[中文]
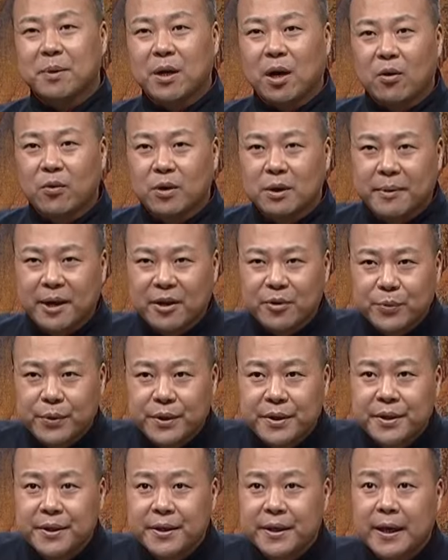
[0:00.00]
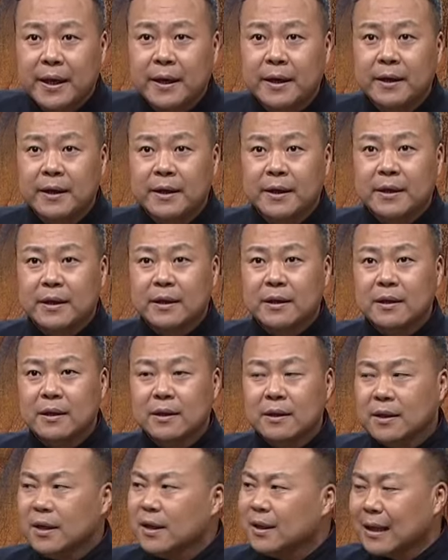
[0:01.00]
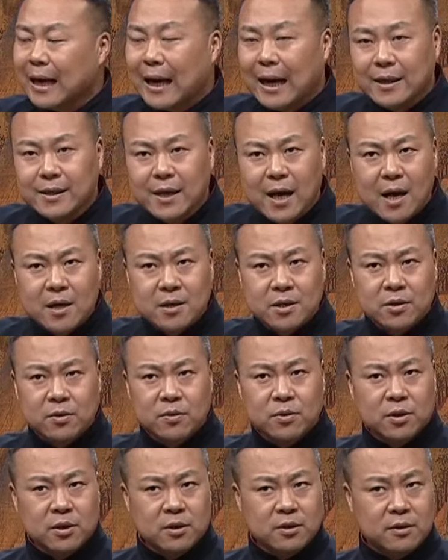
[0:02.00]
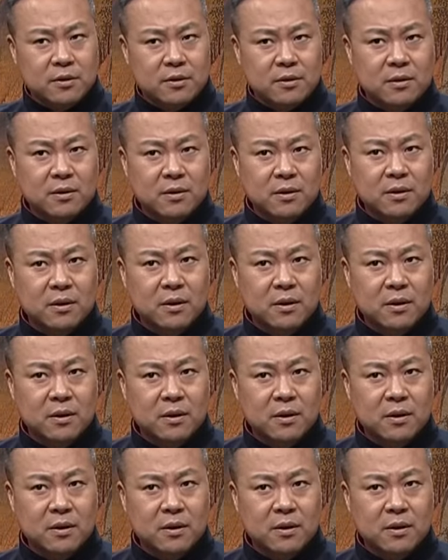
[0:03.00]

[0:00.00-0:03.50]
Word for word: 飘过一片云似的。你打仗的时候，这是